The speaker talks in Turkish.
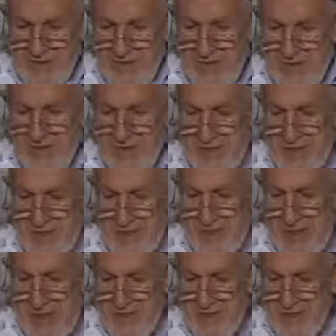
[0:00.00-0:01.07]
cennete
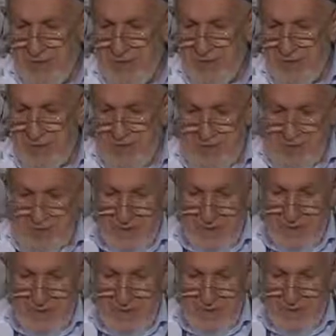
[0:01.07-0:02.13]
girer dönüyor.
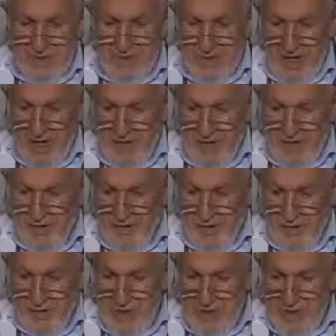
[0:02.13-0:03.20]
Efendimiz
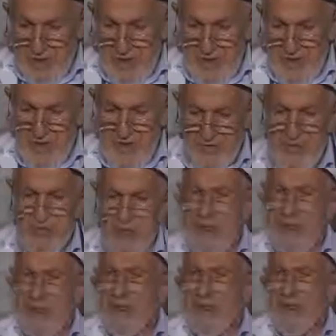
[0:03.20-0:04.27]
öyle söylüyor.
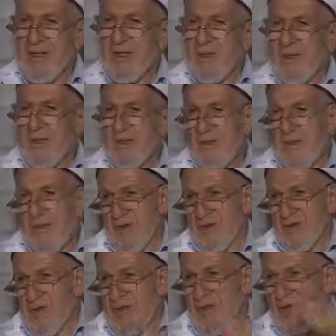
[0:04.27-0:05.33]
Ben
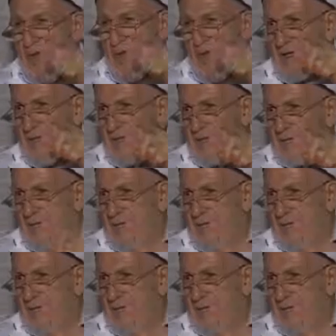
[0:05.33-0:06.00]
olsam ezberlerim.